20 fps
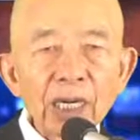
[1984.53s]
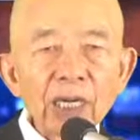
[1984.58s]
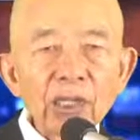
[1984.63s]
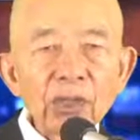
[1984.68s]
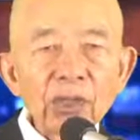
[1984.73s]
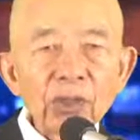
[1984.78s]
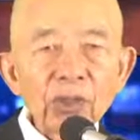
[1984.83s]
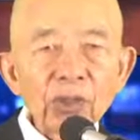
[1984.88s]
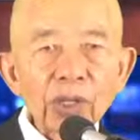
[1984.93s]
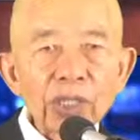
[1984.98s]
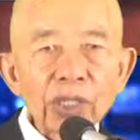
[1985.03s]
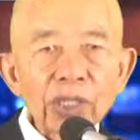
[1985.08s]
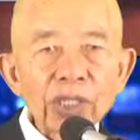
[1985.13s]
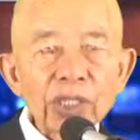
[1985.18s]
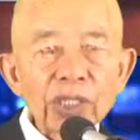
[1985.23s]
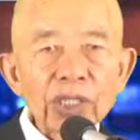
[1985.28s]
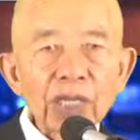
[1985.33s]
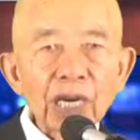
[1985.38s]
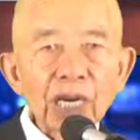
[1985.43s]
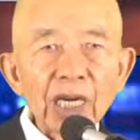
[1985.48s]
所以
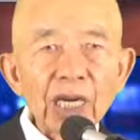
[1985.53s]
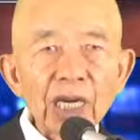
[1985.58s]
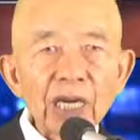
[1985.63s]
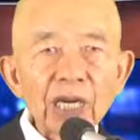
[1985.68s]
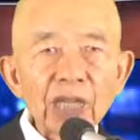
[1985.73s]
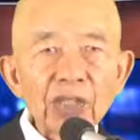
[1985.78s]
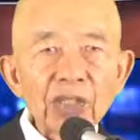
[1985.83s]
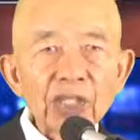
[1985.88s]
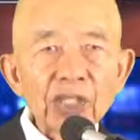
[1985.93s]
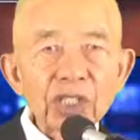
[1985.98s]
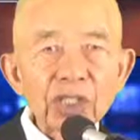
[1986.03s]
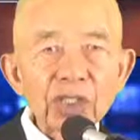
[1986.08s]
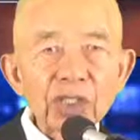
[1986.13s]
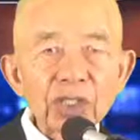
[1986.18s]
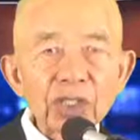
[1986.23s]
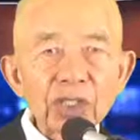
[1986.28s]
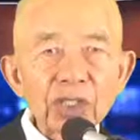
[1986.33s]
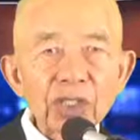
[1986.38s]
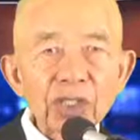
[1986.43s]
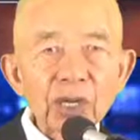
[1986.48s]
这
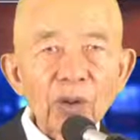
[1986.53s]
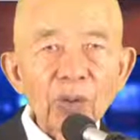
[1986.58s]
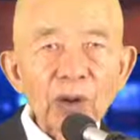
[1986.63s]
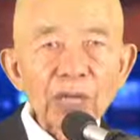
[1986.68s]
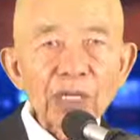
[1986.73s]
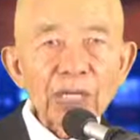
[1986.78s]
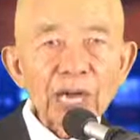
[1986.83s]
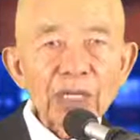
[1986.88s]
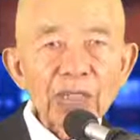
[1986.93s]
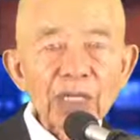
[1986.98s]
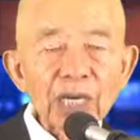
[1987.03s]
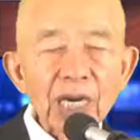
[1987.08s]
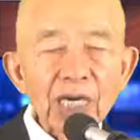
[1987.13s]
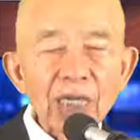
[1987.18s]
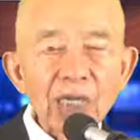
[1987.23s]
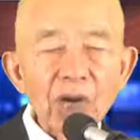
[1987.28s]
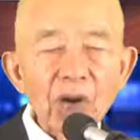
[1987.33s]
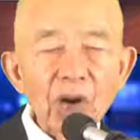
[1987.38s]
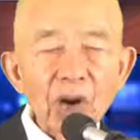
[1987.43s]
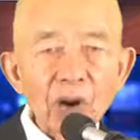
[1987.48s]
希望大家
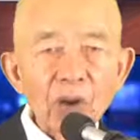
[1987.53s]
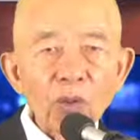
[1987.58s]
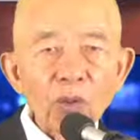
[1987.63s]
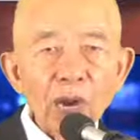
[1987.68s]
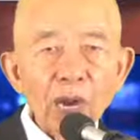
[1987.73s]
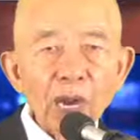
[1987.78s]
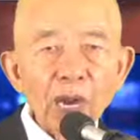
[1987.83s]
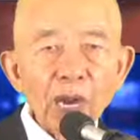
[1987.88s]
能够